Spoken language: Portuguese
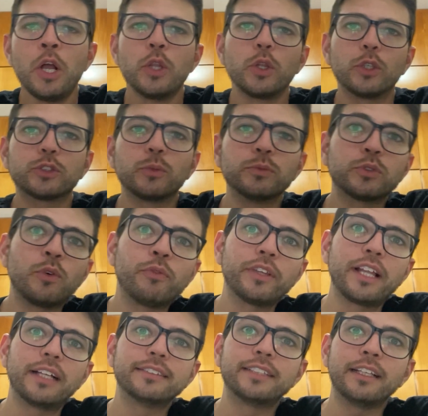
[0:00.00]
nós somos
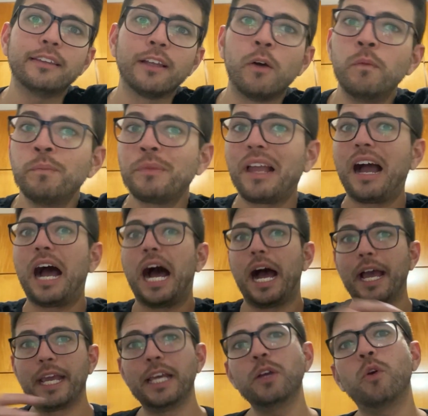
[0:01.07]
convidados então a,
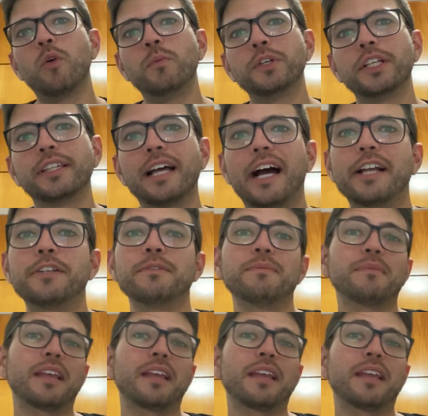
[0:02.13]
em comunidade,